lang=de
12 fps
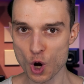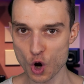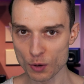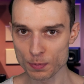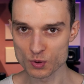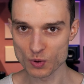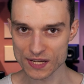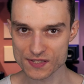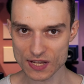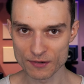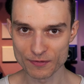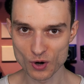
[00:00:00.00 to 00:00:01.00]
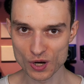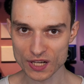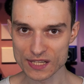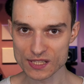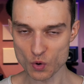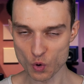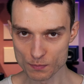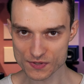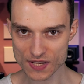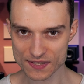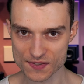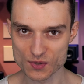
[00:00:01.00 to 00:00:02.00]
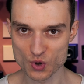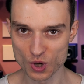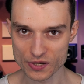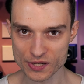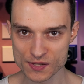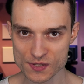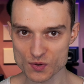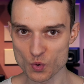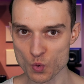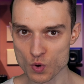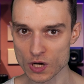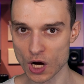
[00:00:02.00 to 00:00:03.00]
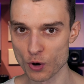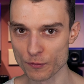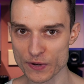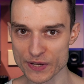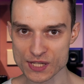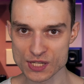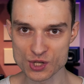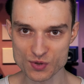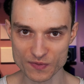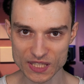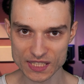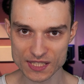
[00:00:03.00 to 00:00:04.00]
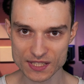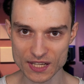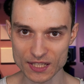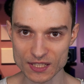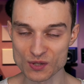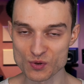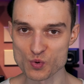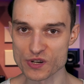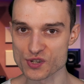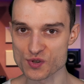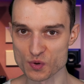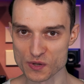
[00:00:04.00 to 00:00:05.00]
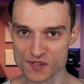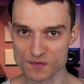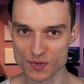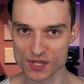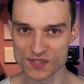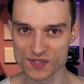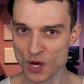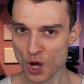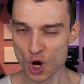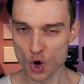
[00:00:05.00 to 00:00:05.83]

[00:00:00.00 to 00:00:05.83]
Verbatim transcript: ob du es erfolgreich umsetzen konntest oder auf welche Schwierigkeiten du gestoßen bist